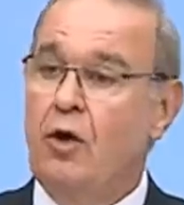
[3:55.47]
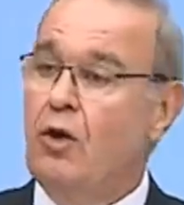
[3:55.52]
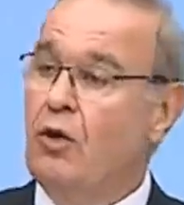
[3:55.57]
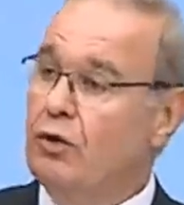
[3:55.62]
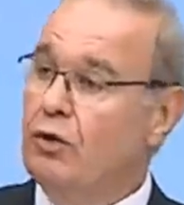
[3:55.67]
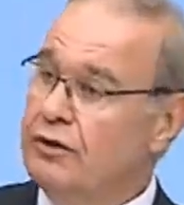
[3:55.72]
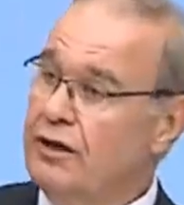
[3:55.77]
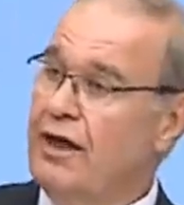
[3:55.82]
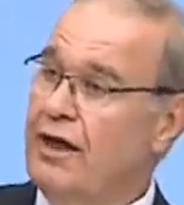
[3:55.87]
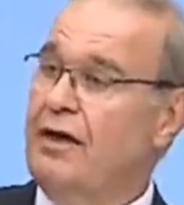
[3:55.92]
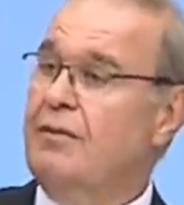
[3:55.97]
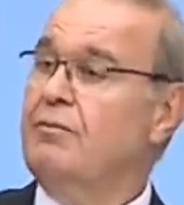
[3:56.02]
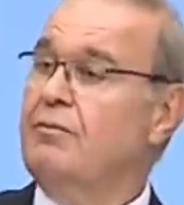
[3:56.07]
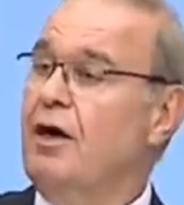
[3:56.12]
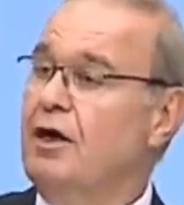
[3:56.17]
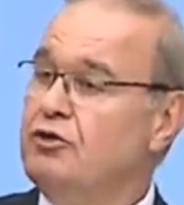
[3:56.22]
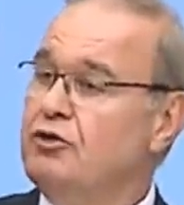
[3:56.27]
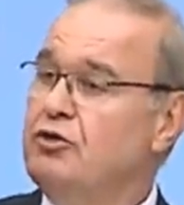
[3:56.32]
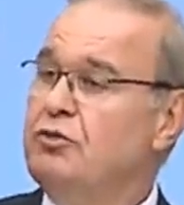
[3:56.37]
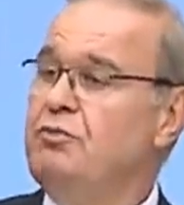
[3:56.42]
ona
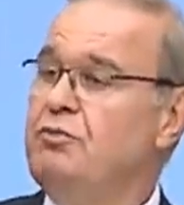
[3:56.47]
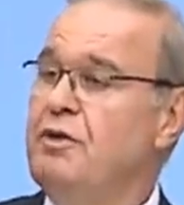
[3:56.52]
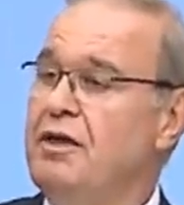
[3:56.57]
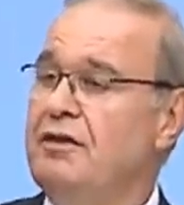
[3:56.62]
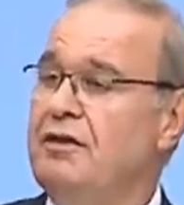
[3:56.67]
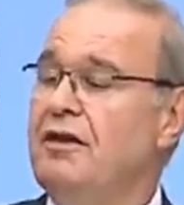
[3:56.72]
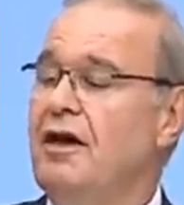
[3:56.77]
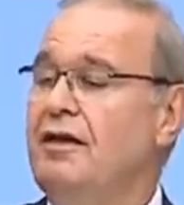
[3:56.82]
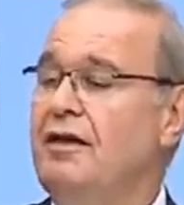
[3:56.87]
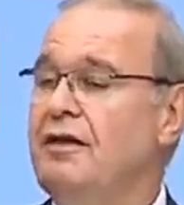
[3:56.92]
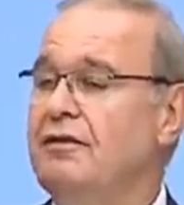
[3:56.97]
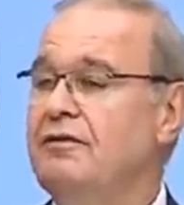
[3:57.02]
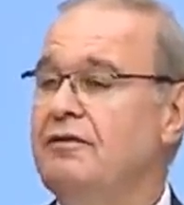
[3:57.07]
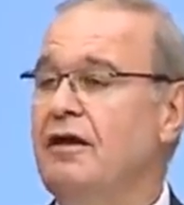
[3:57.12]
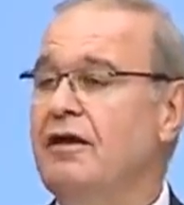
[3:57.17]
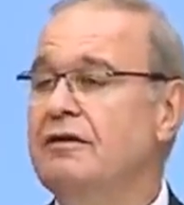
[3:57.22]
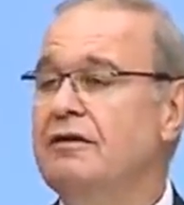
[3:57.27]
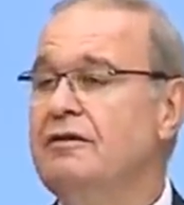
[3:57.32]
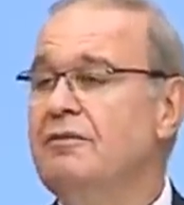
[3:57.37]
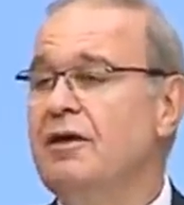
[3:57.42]
mahcup bir iddia ile
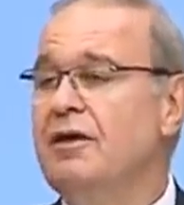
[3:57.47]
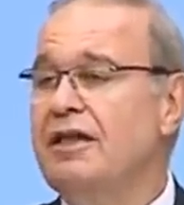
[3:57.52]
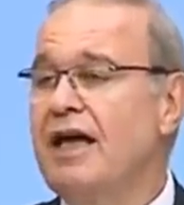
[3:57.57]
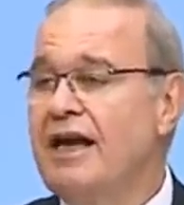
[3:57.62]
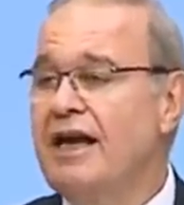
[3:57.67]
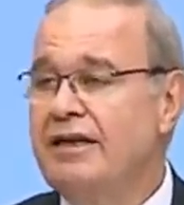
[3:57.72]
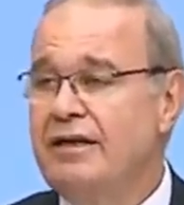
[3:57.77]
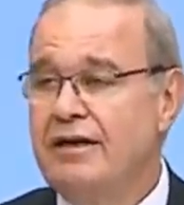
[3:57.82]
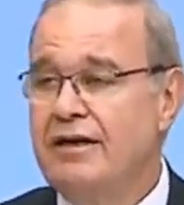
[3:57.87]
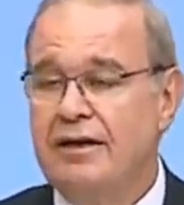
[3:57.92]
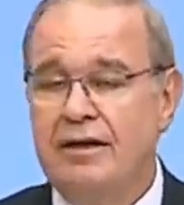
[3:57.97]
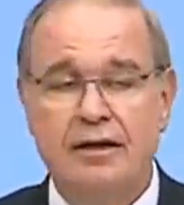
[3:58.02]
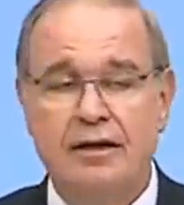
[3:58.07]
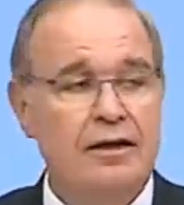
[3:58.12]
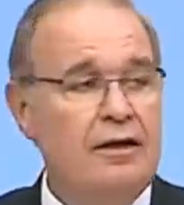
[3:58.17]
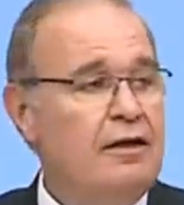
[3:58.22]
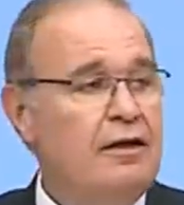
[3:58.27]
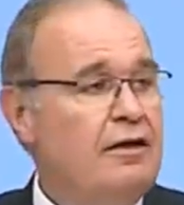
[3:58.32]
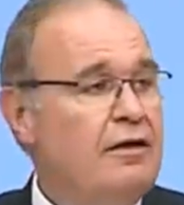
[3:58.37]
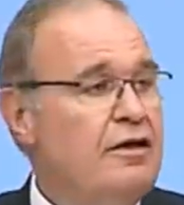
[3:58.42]
takdim eden
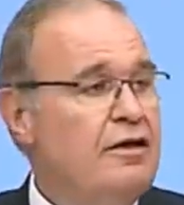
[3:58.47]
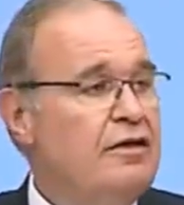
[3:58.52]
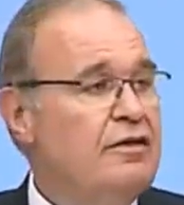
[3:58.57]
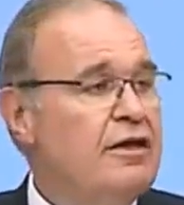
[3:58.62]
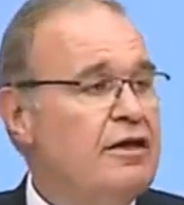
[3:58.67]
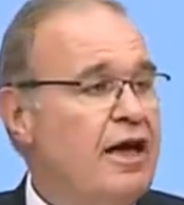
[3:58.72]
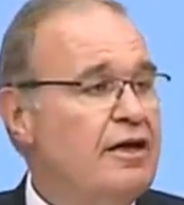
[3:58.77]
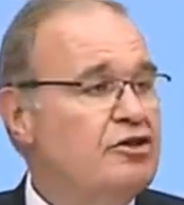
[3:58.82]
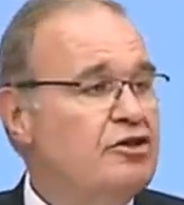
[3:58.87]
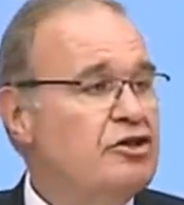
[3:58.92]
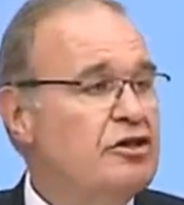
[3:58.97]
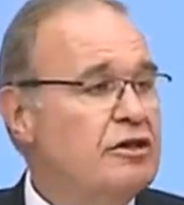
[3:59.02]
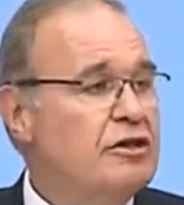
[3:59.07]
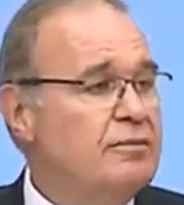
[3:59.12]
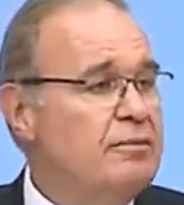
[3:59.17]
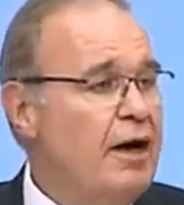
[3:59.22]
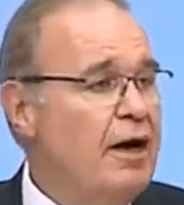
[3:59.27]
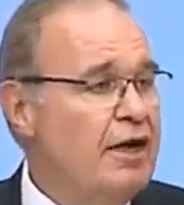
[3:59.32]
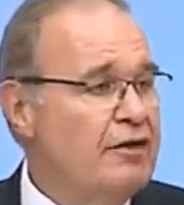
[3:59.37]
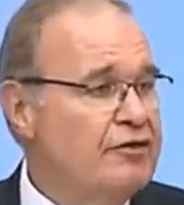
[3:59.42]
lider
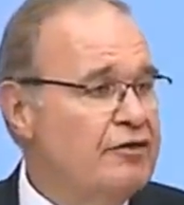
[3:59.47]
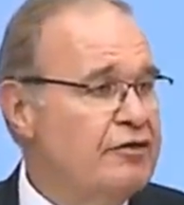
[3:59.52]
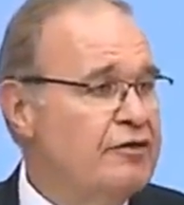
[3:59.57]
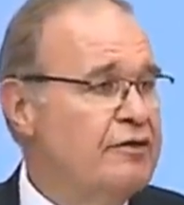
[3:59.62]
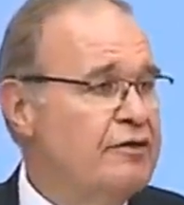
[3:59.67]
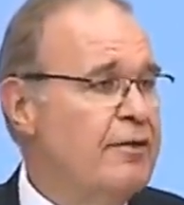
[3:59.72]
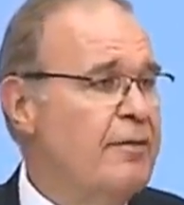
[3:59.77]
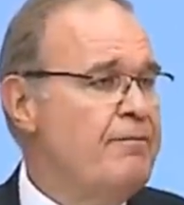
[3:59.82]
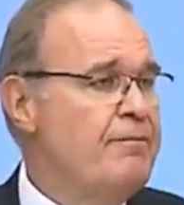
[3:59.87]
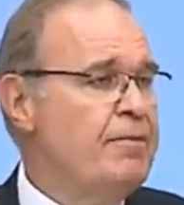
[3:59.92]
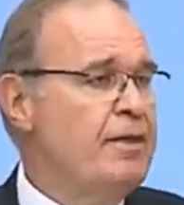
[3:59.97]
çıkmaz.''